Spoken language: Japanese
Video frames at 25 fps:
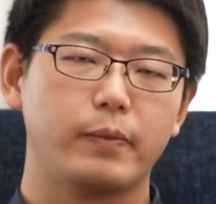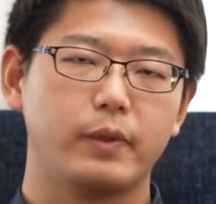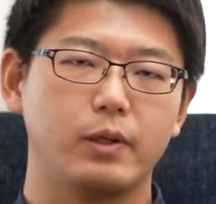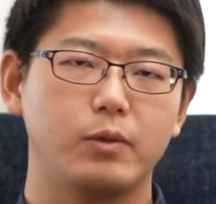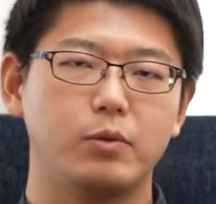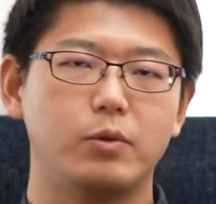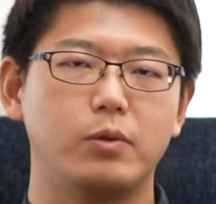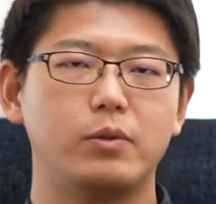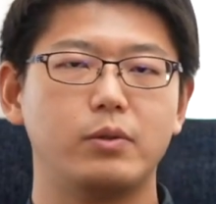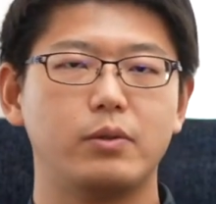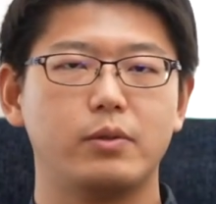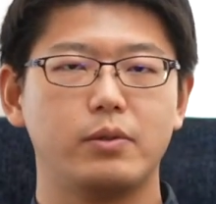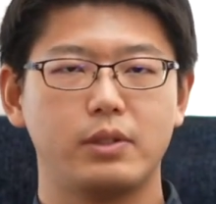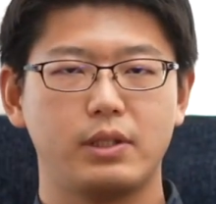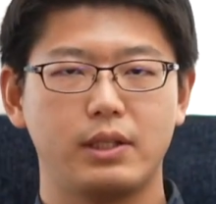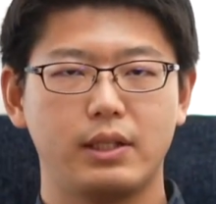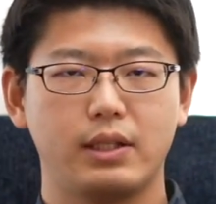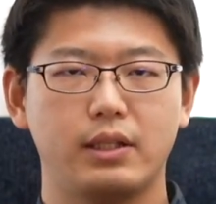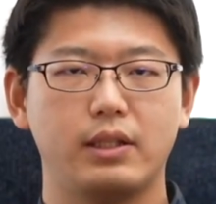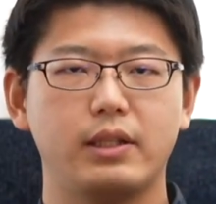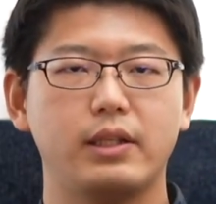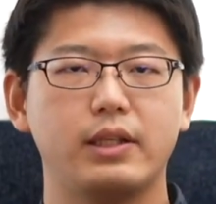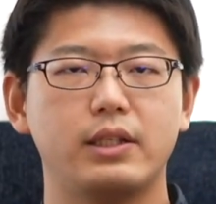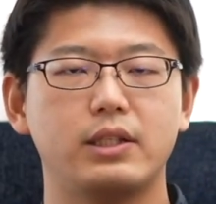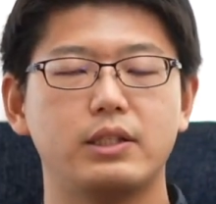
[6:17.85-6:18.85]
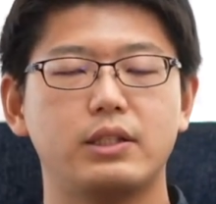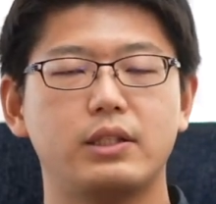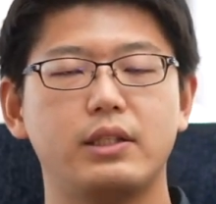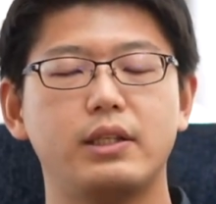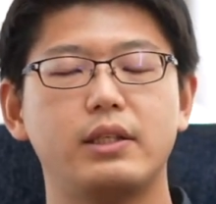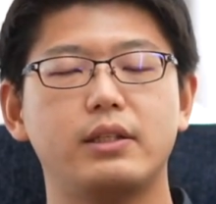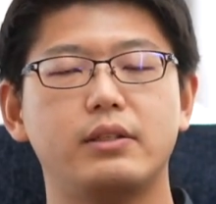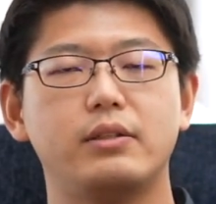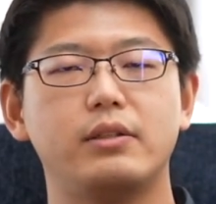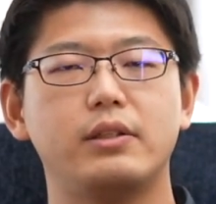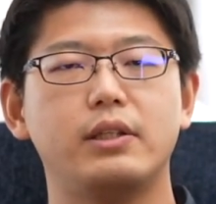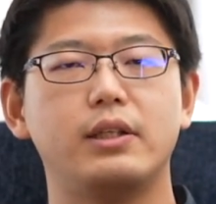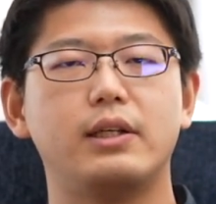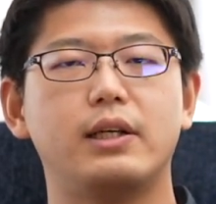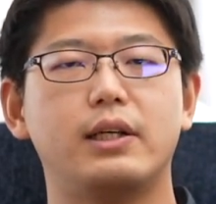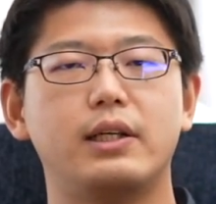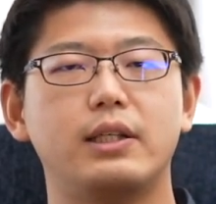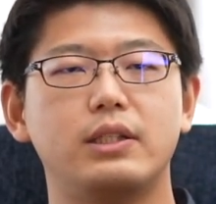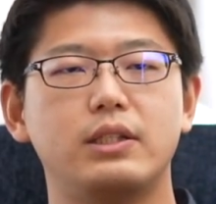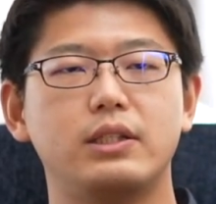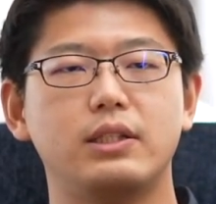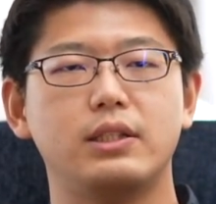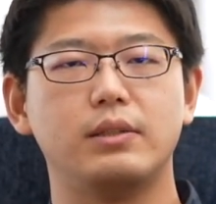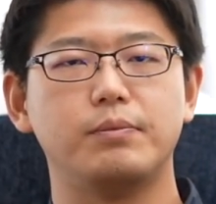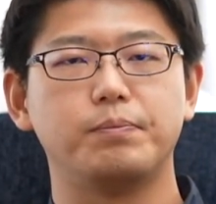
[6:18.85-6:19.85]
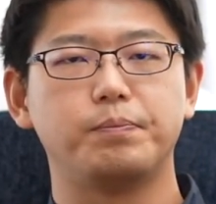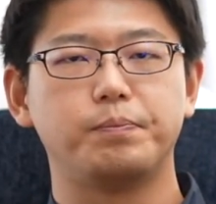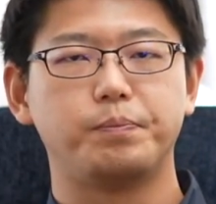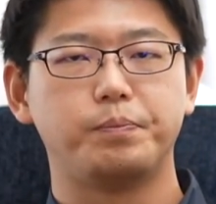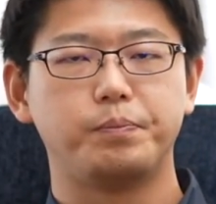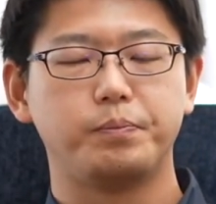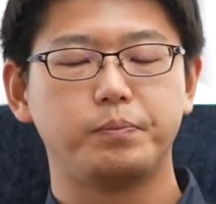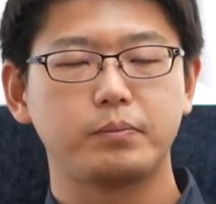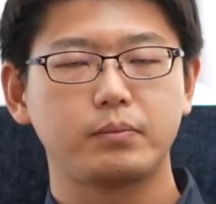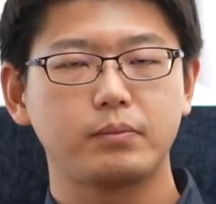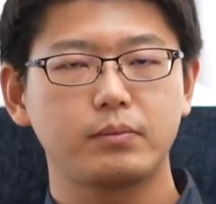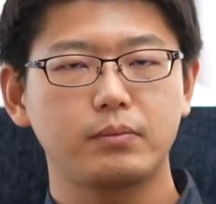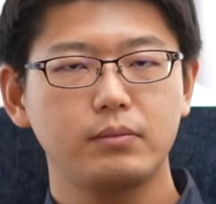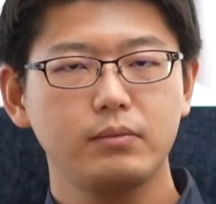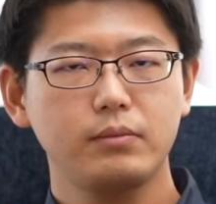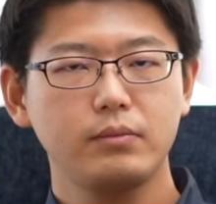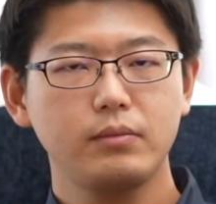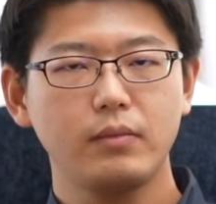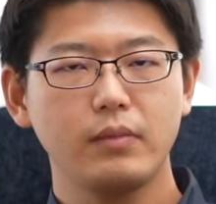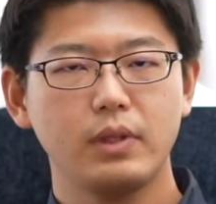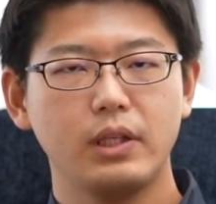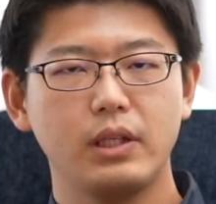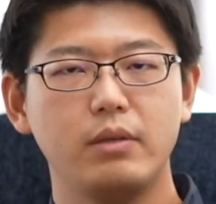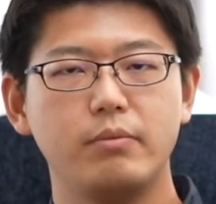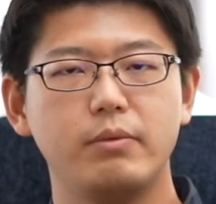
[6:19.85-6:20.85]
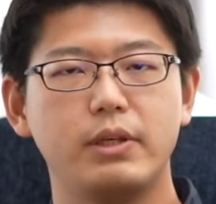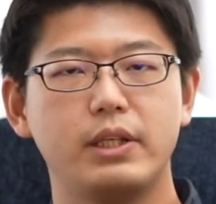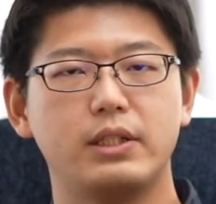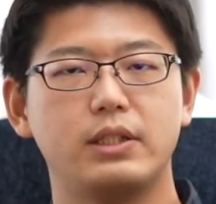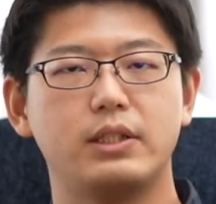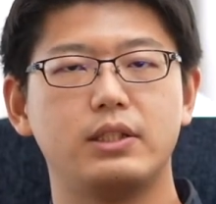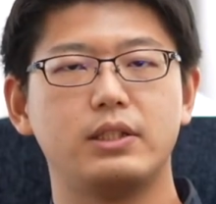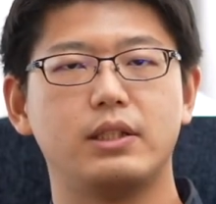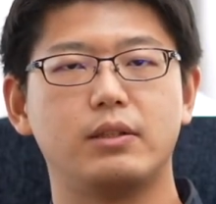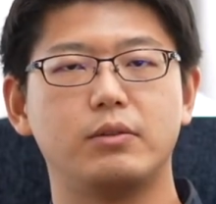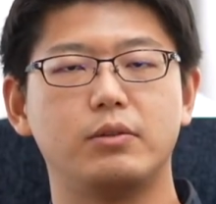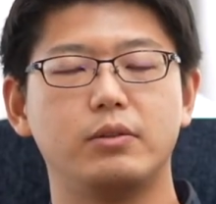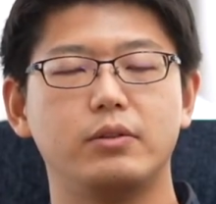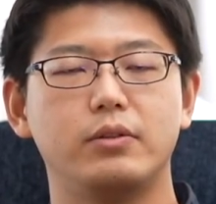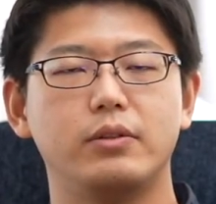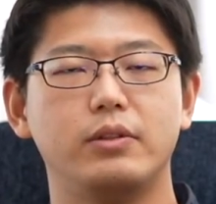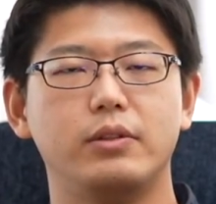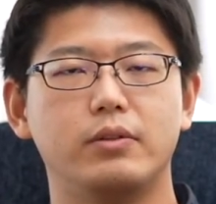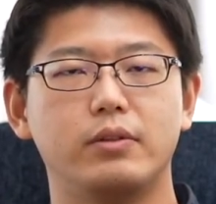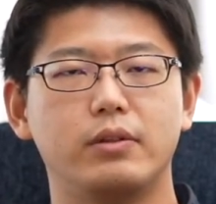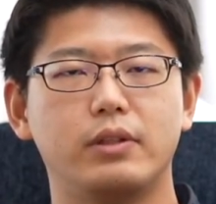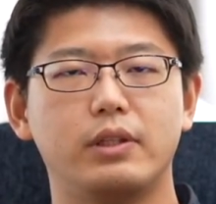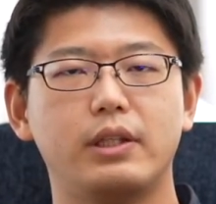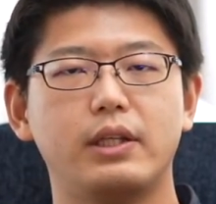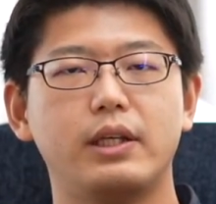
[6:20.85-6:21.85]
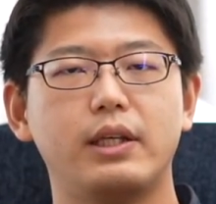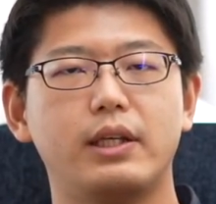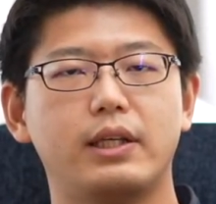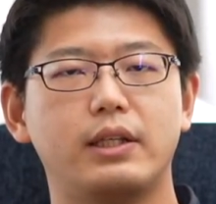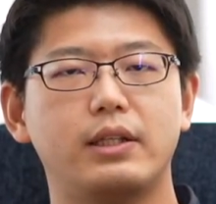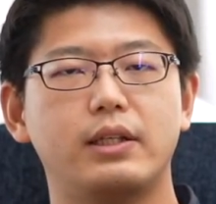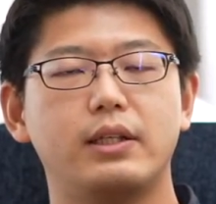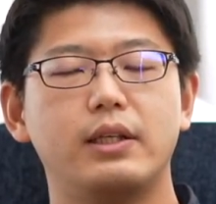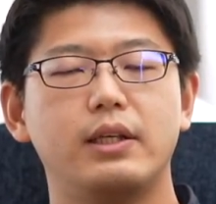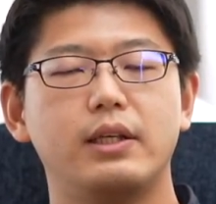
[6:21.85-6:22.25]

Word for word: ゴールを設定して繰り返しイメージしたことによって、